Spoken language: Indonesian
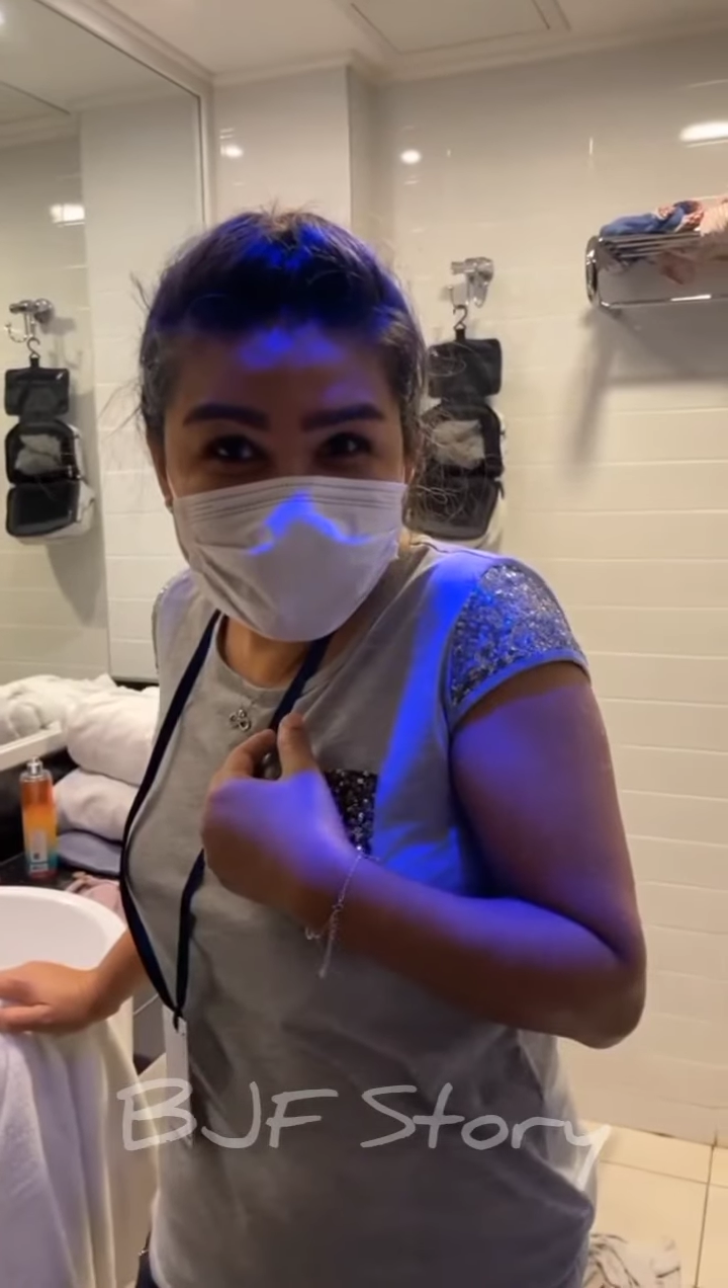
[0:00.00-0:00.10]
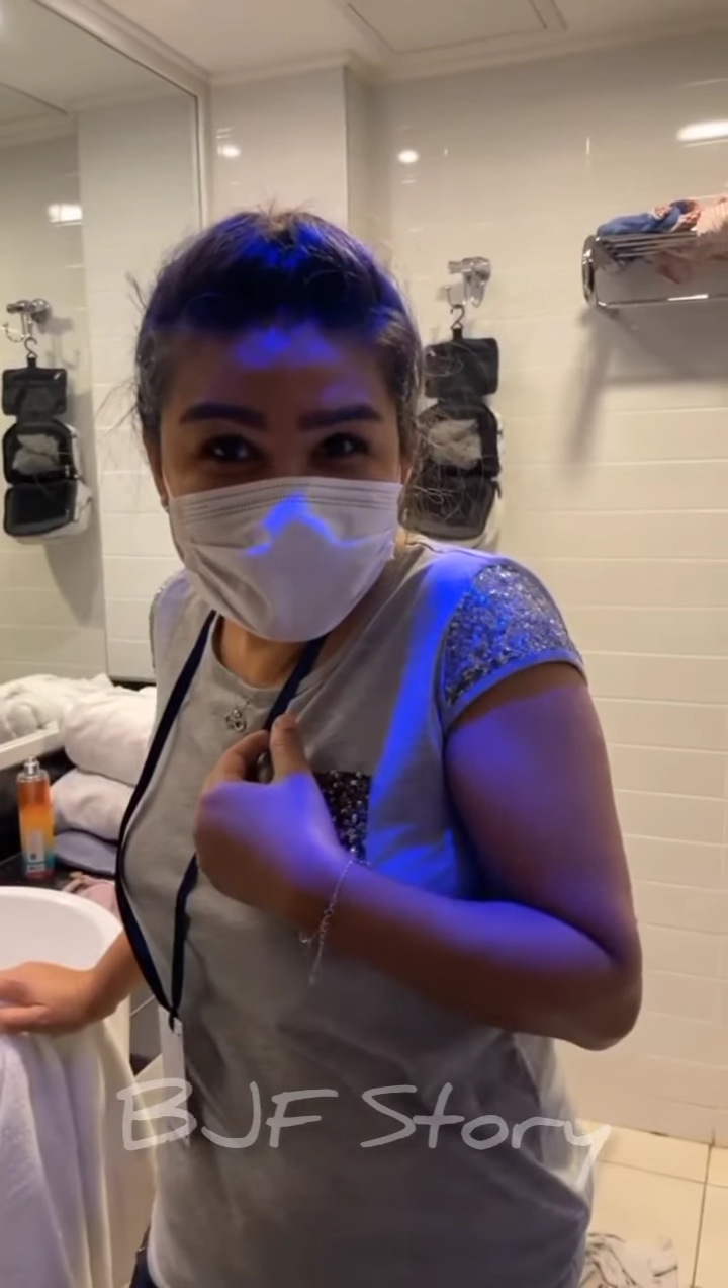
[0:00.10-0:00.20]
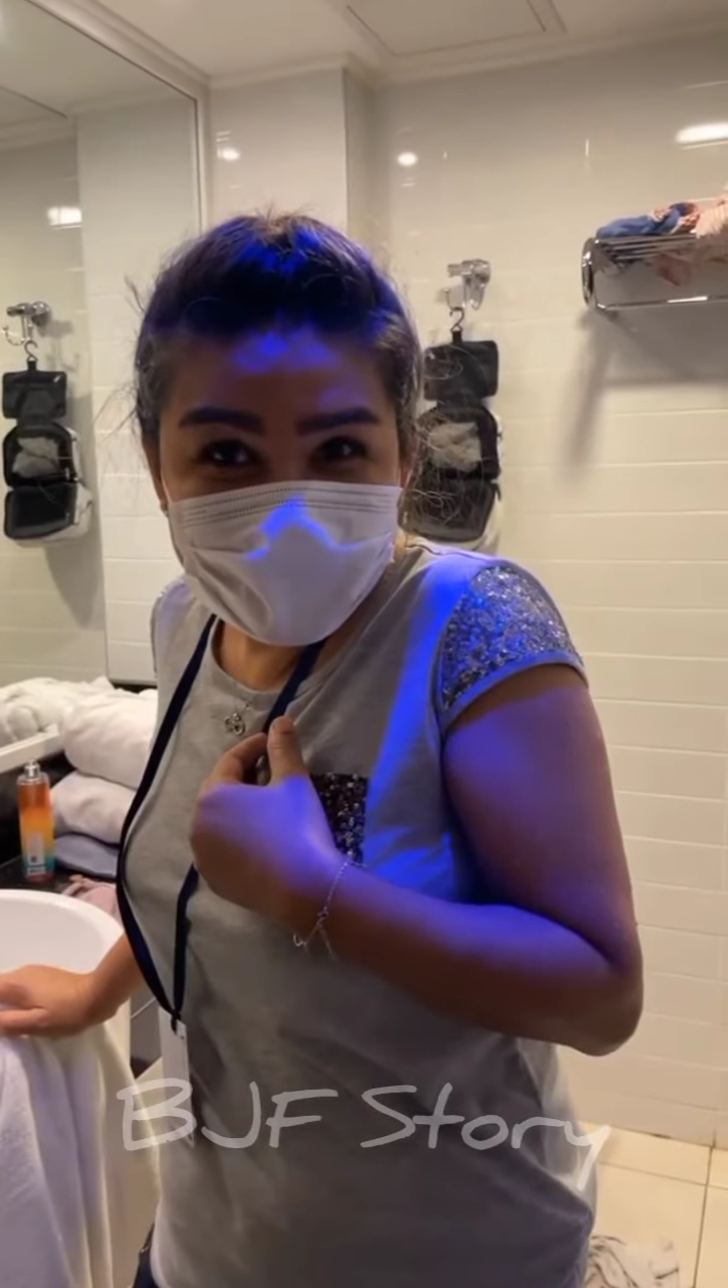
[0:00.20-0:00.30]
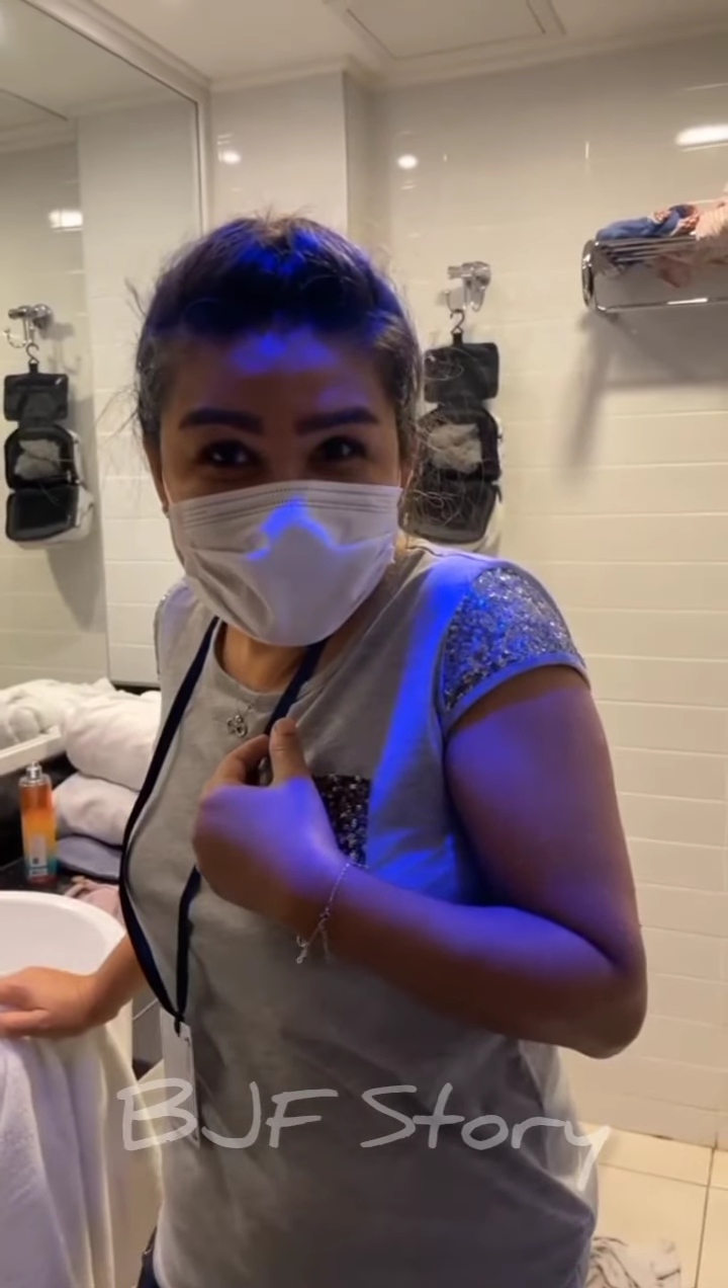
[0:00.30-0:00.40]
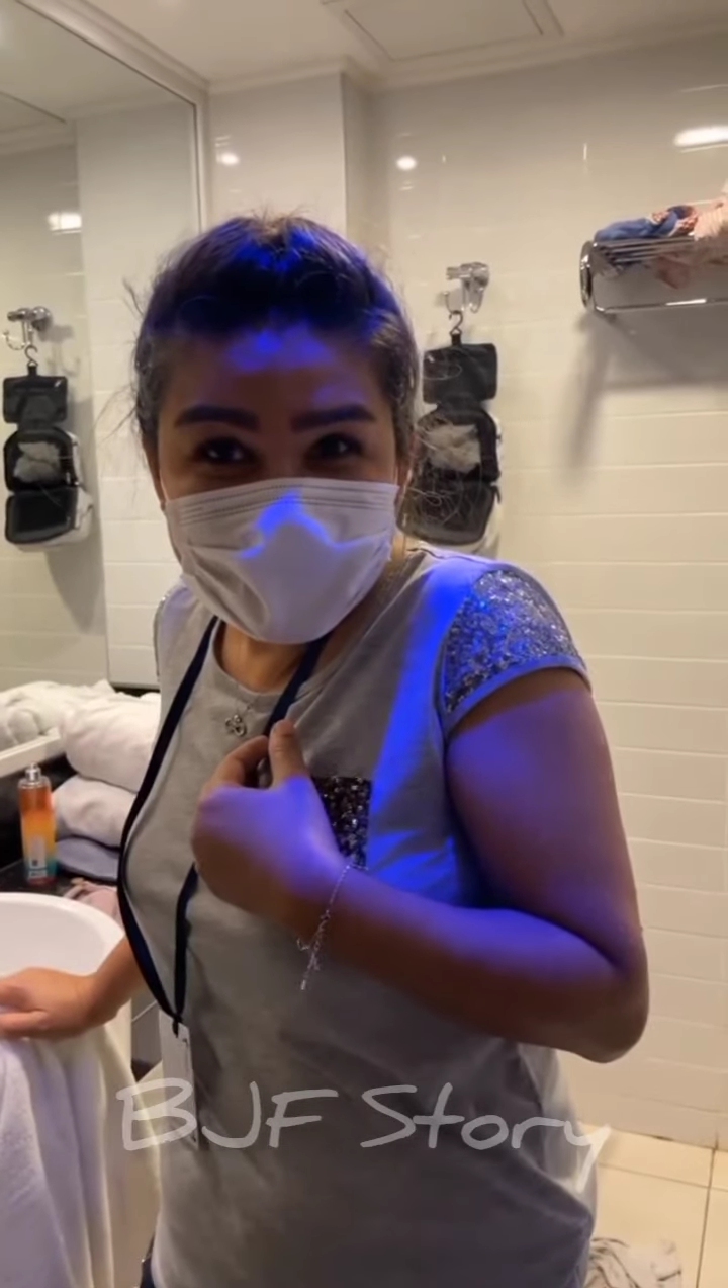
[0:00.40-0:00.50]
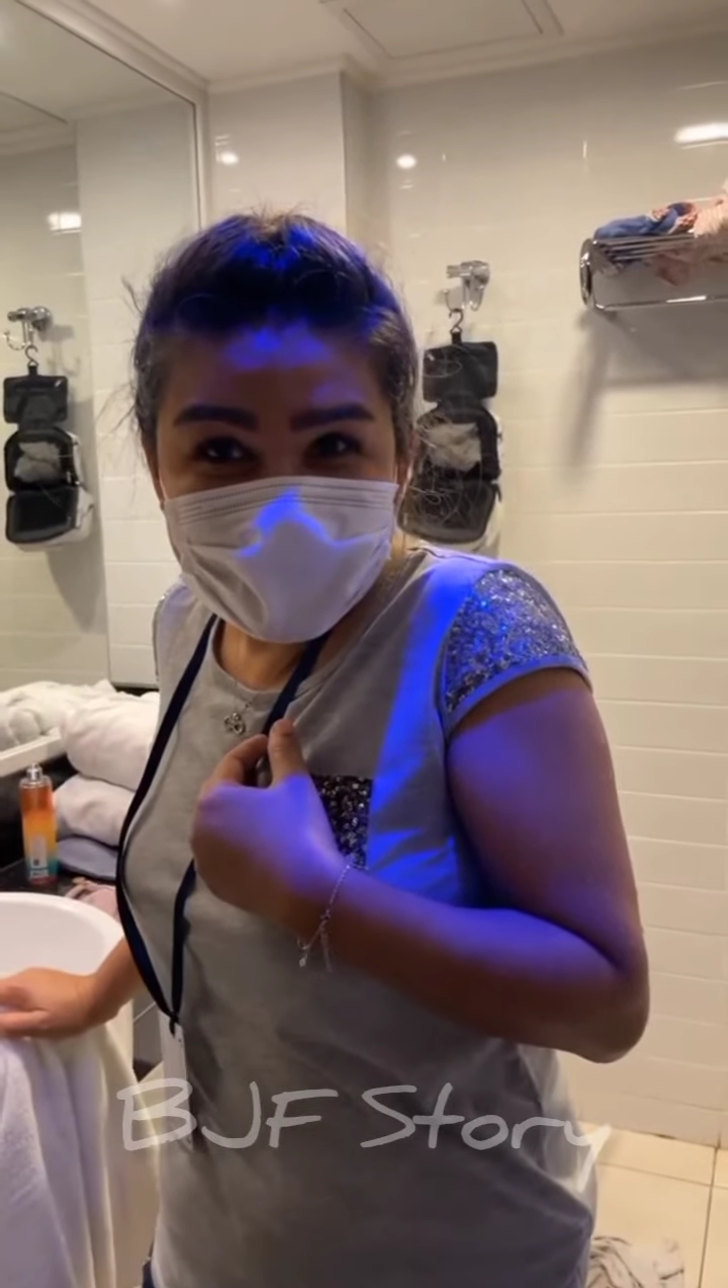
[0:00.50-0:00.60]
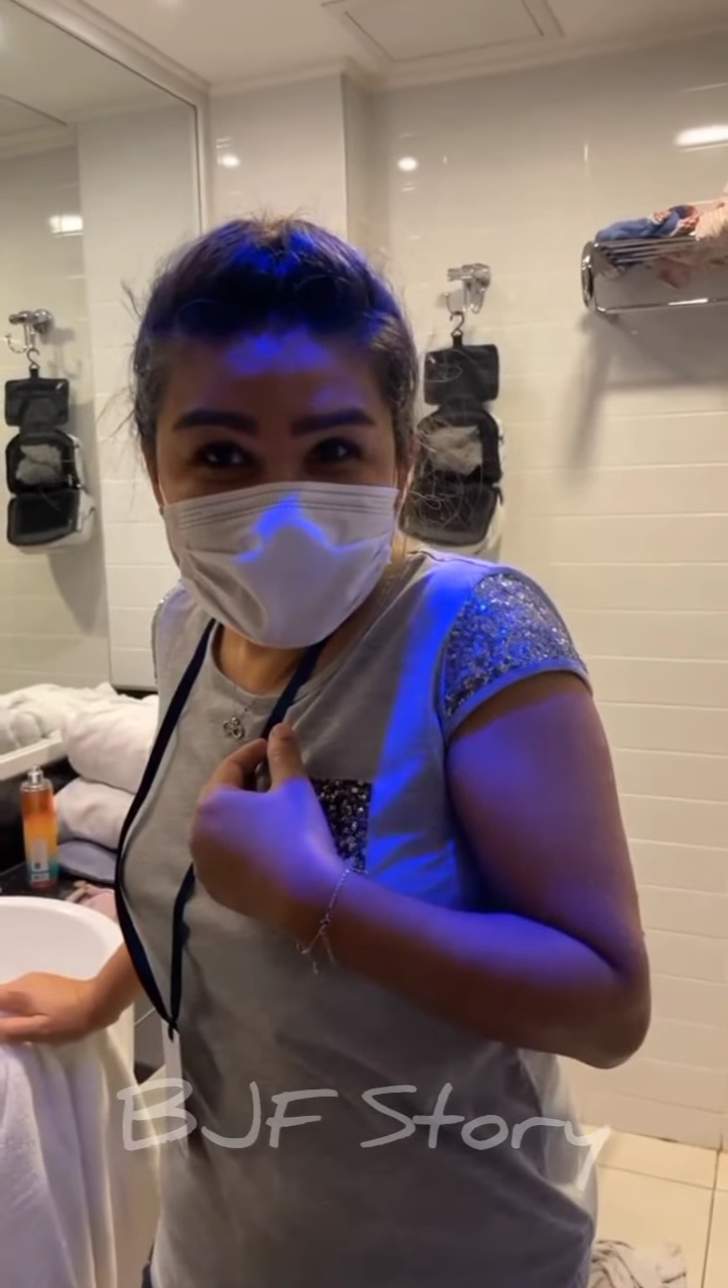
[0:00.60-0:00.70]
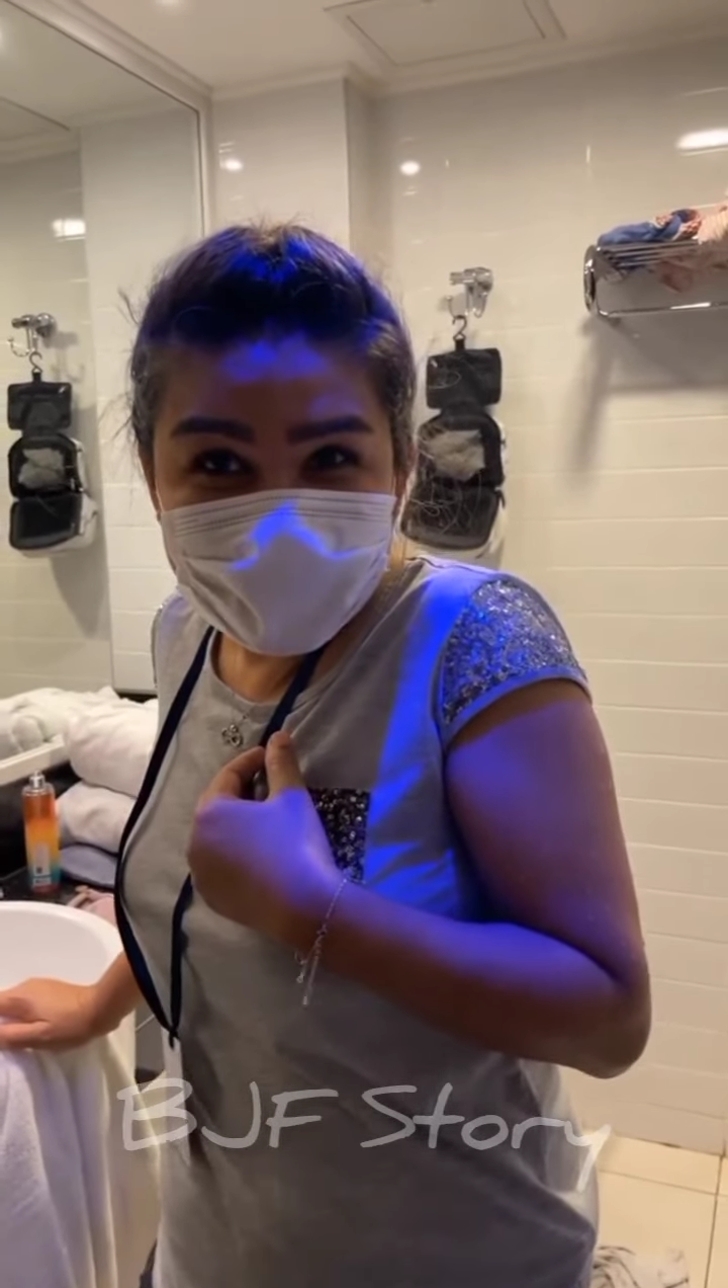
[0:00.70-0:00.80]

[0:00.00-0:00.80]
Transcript: cuma iya iya